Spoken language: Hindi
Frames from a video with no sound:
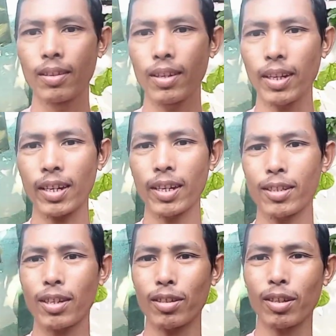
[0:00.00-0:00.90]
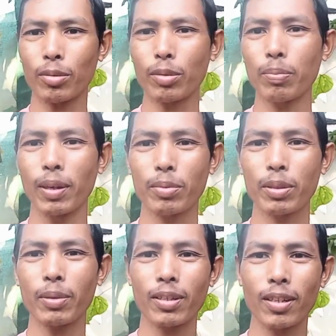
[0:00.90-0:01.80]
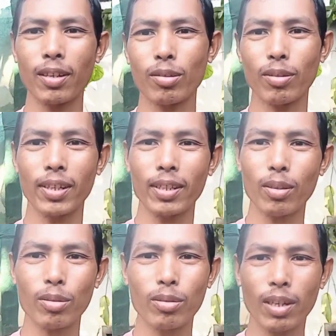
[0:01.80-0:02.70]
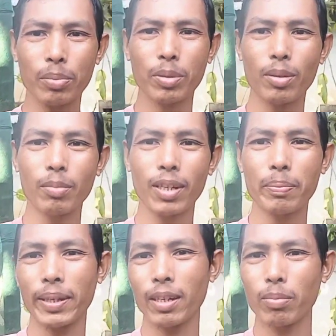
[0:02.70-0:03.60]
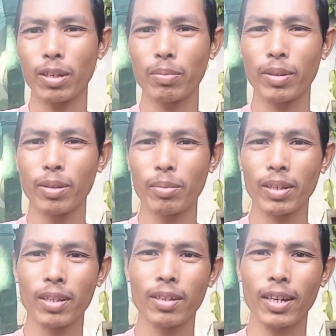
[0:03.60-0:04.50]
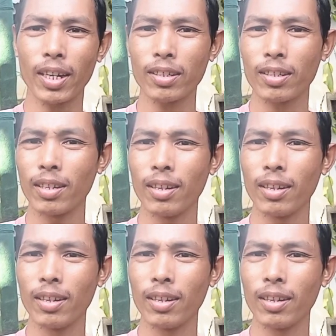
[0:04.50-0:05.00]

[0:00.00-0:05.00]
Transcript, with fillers: हाय गाइस कैसे आप सब हम सब अच्छे हैं स्वागत है दोस्तों आप सभी को मेरा पहला ब्लॉग वीडियो में गाइस